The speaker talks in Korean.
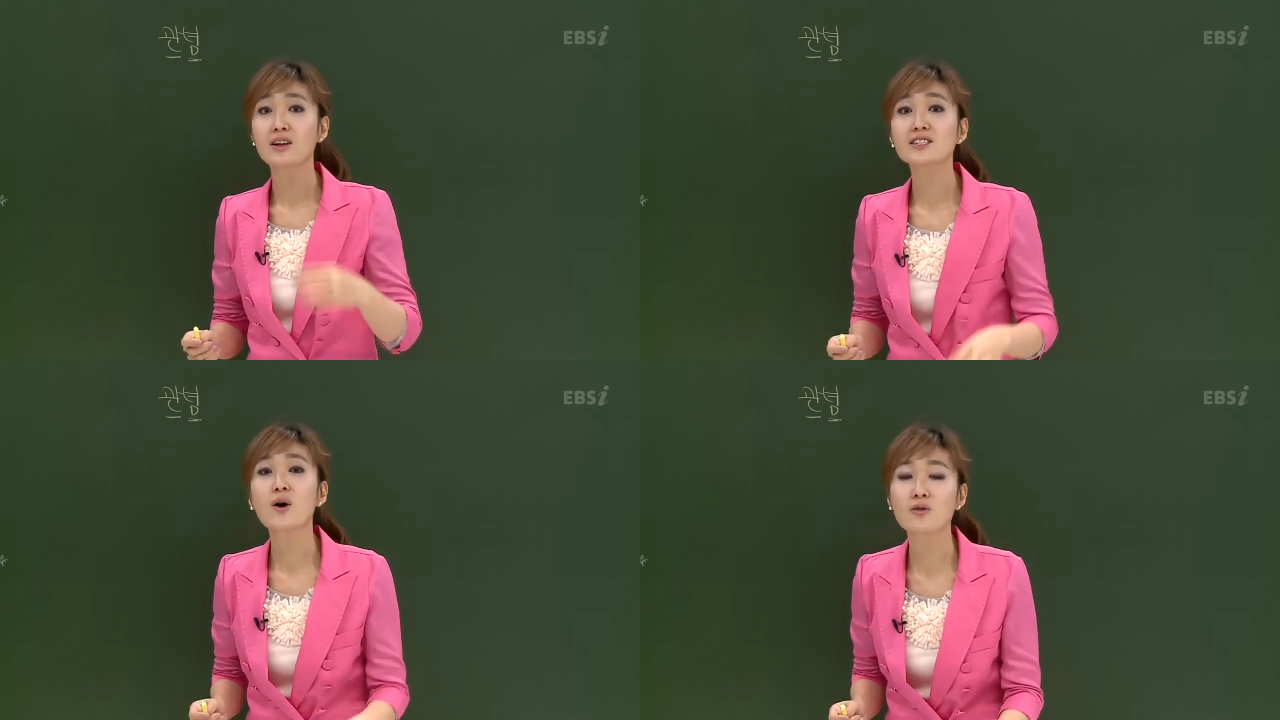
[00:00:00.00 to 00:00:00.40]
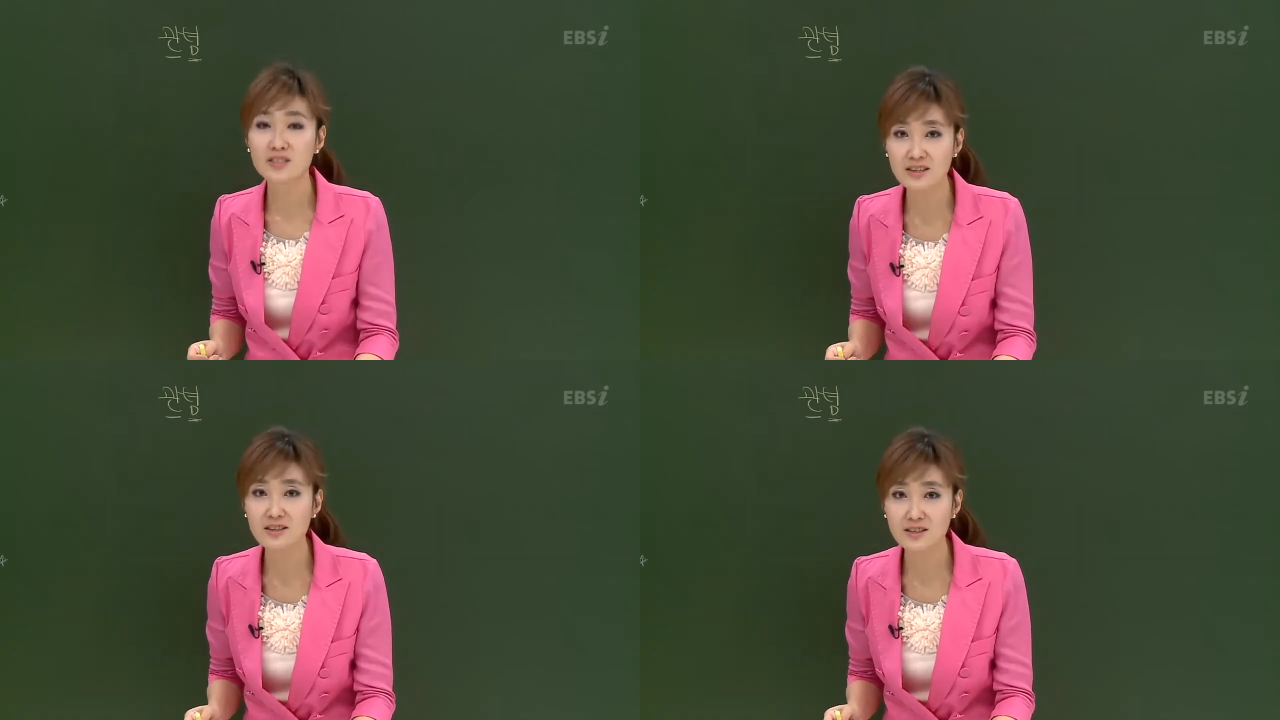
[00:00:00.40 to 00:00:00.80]

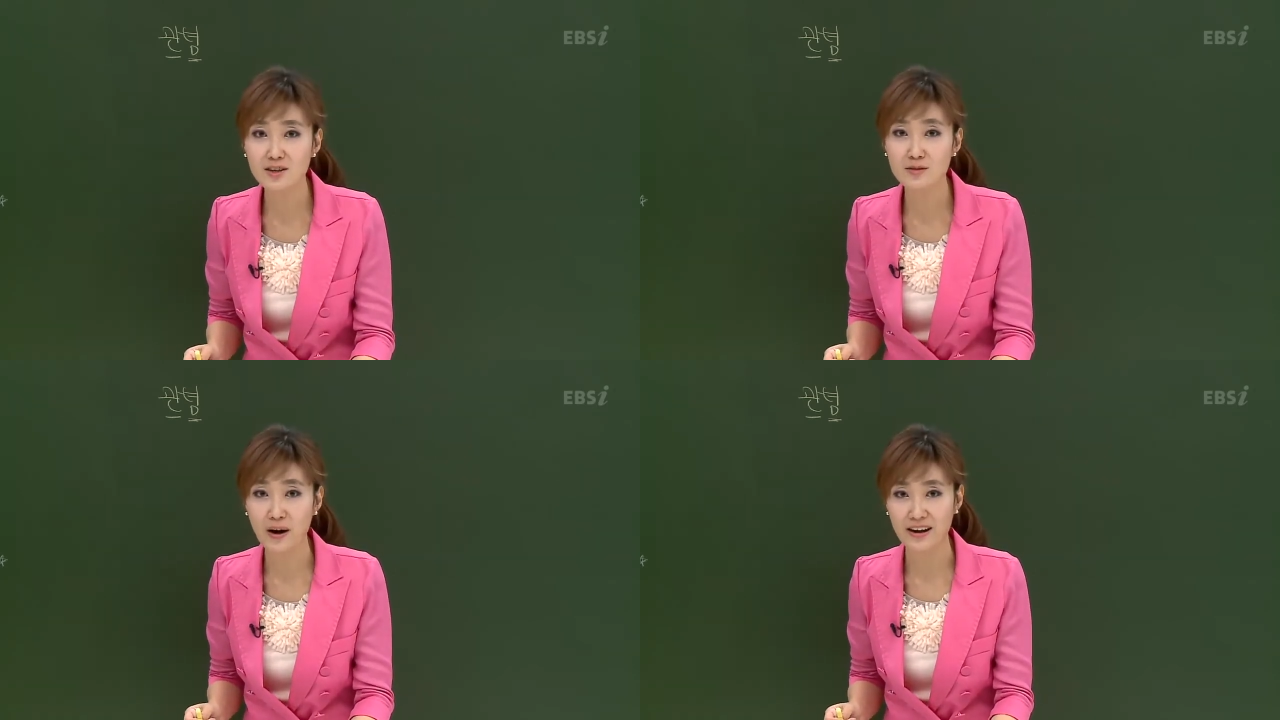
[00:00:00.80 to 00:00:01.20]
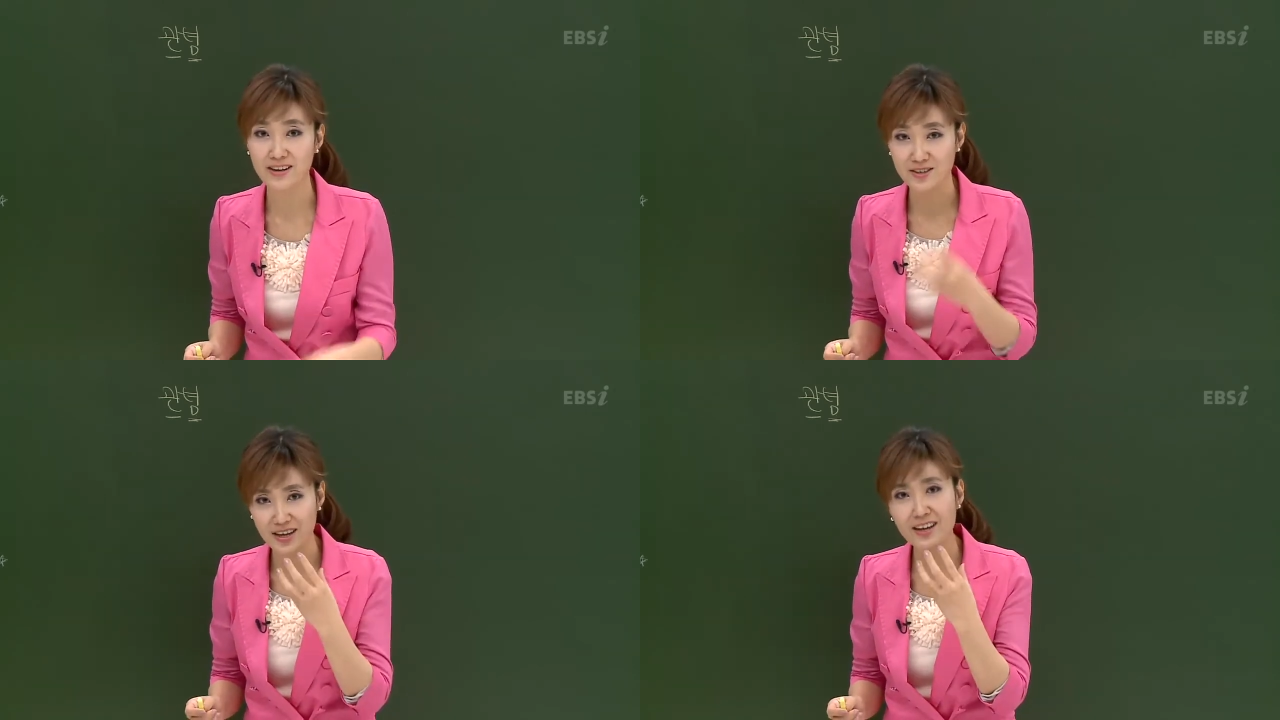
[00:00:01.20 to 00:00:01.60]
정신 능력을
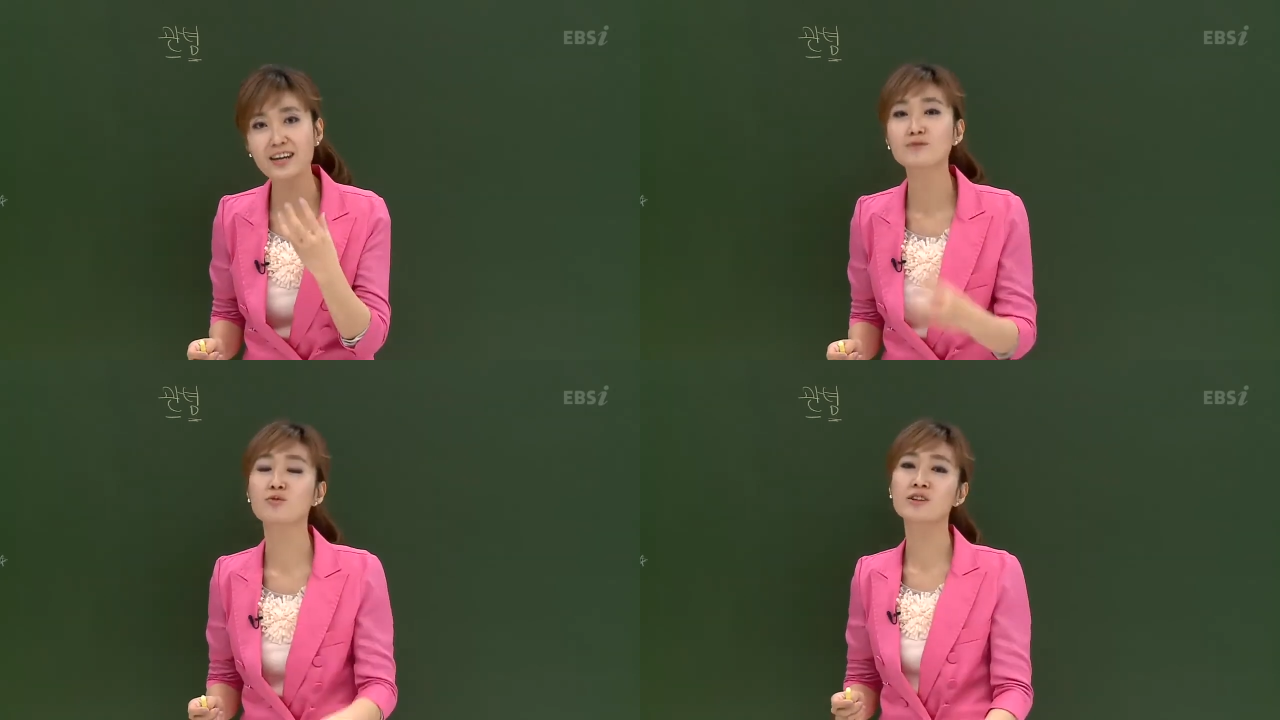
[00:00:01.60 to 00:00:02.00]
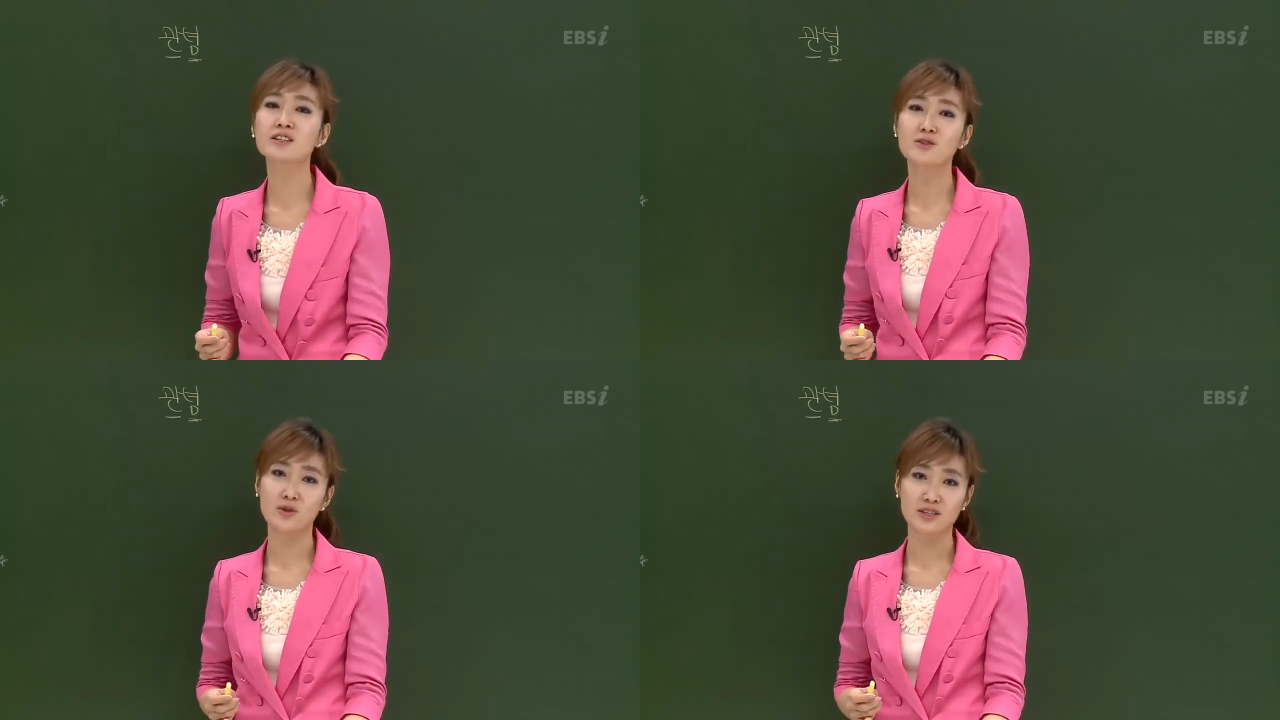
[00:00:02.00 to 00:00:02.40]
발휘해서 생각을
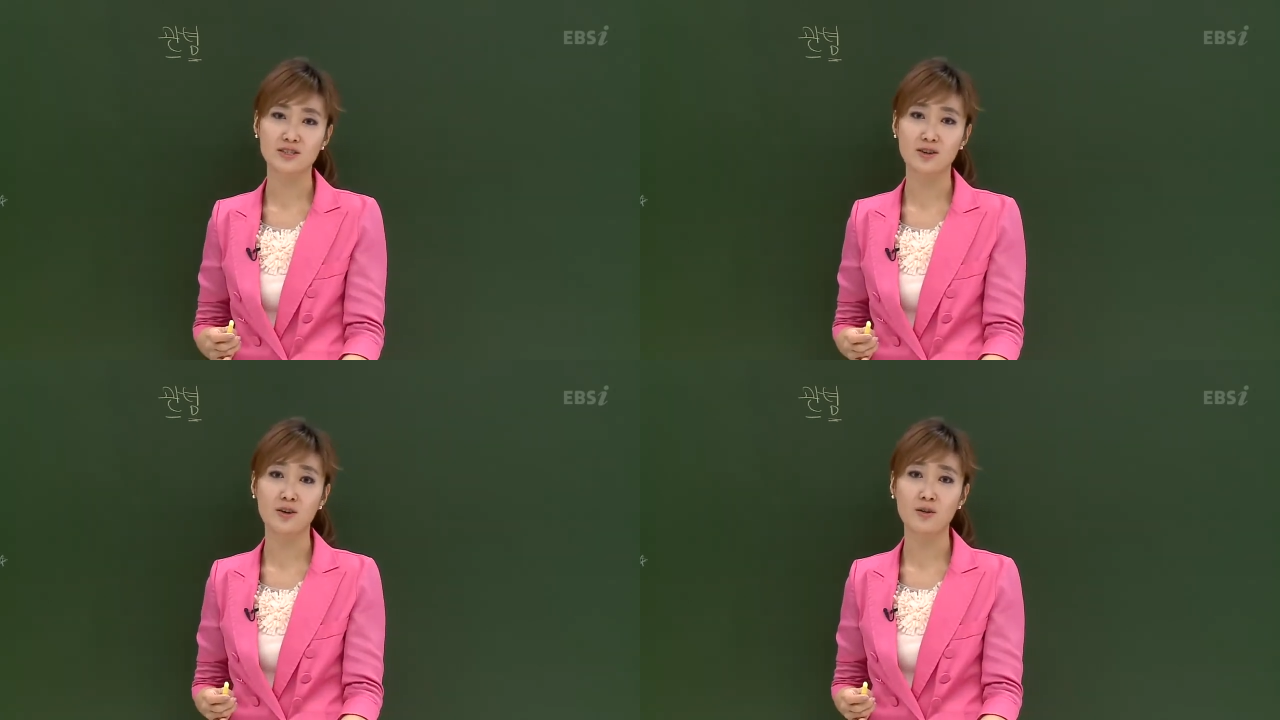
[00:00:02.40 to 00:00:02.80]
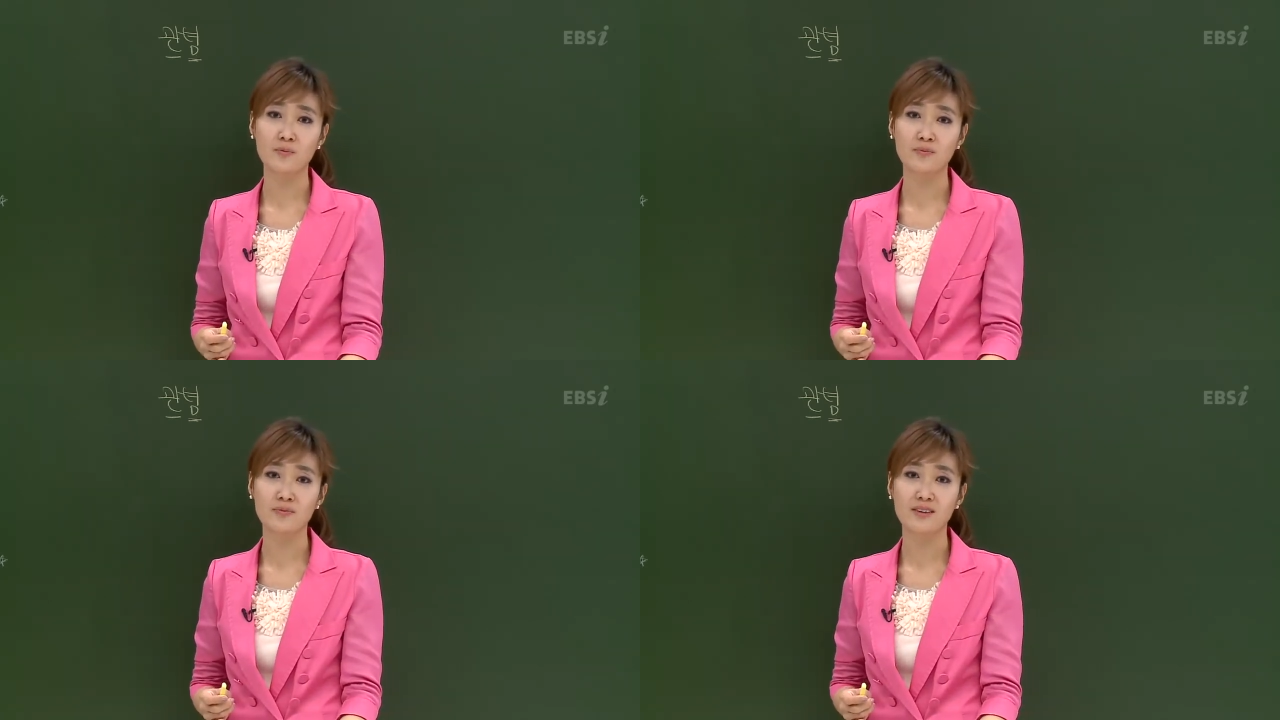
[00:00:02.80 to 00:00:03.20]
본다는 거겠죠.
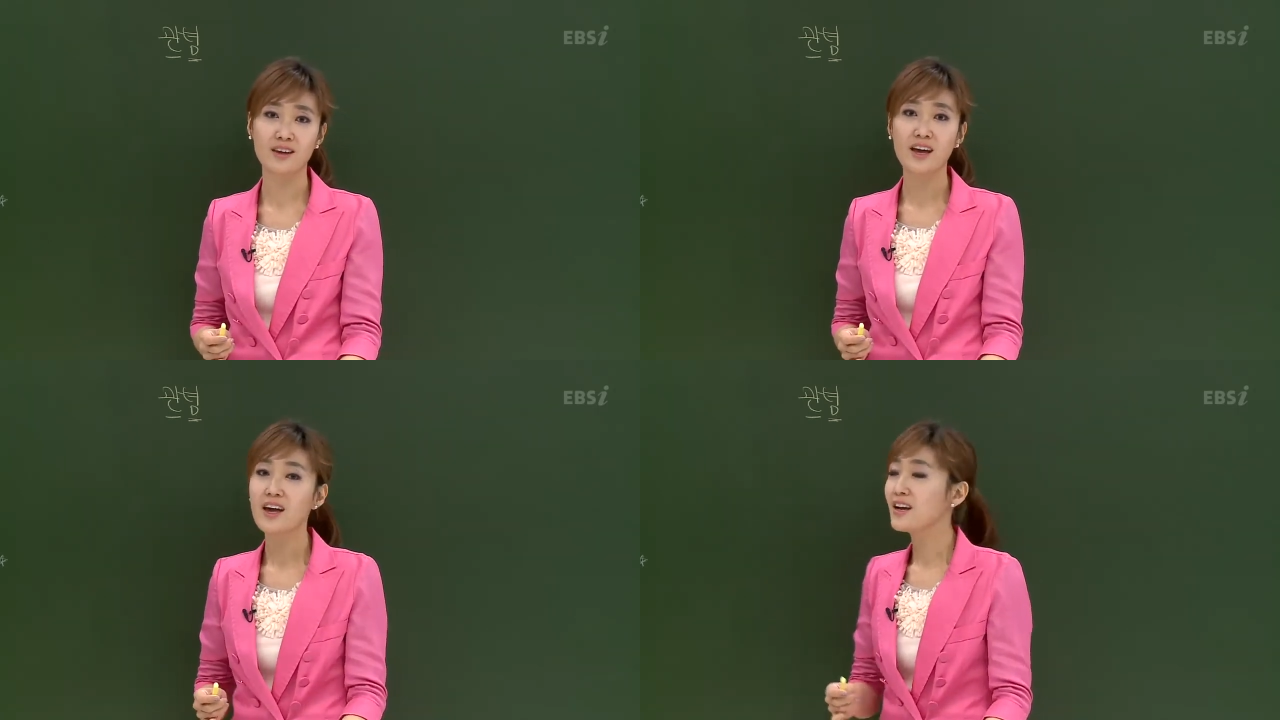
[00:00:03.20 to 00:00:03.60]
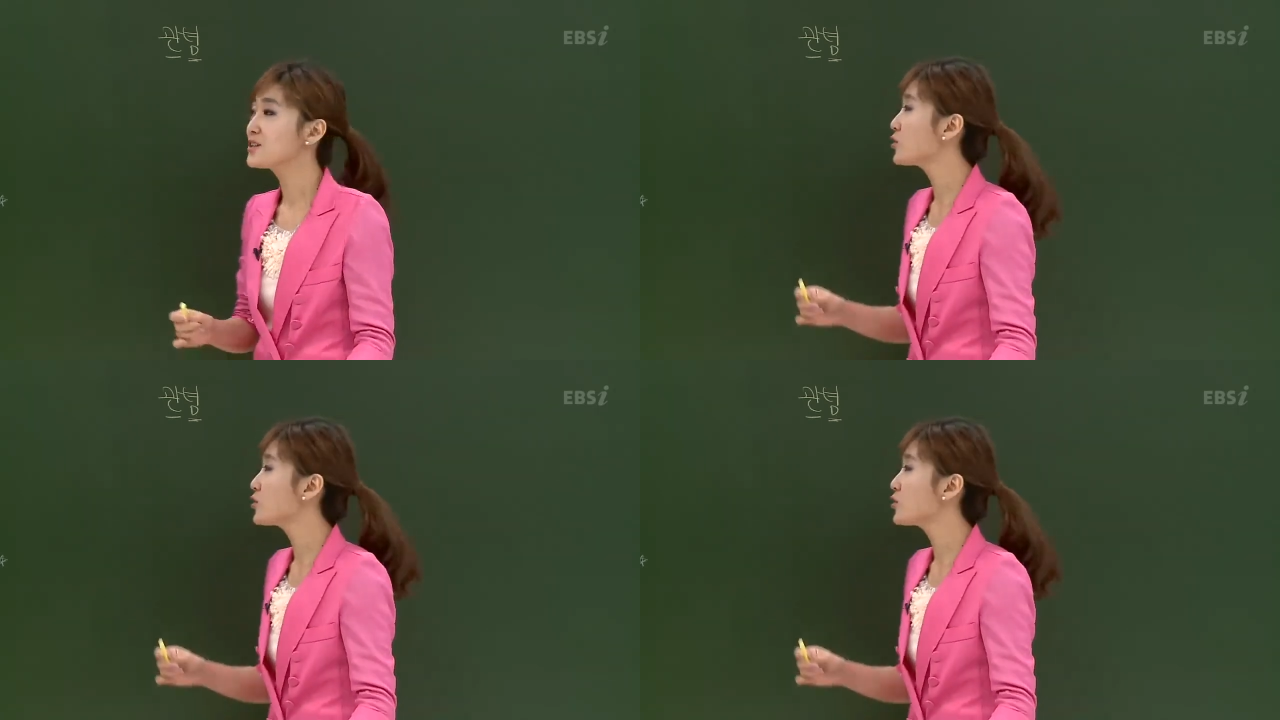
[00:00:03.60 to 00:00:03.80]
그래서